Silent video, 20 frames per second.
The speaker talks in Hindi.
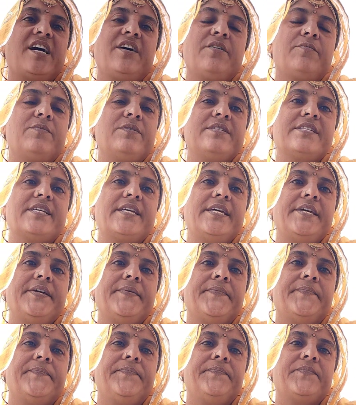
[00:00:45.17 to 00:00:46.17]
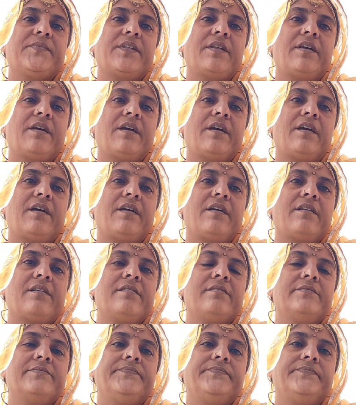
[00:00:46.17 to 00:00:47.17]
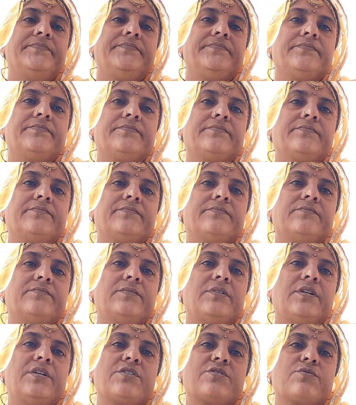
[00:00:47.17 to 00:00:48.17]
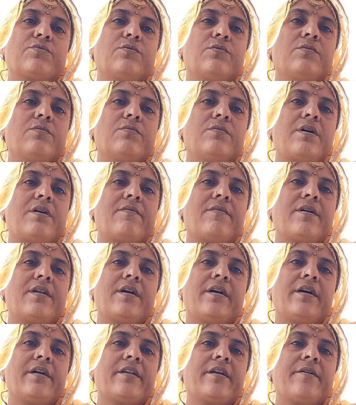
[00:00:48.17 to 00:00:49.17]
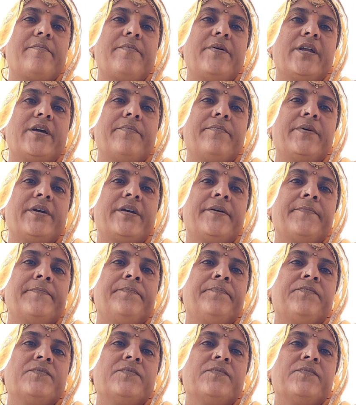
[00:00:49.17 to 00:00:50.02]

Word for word: चार बज गई एर स्कूलों आने वाला है टाबर हमें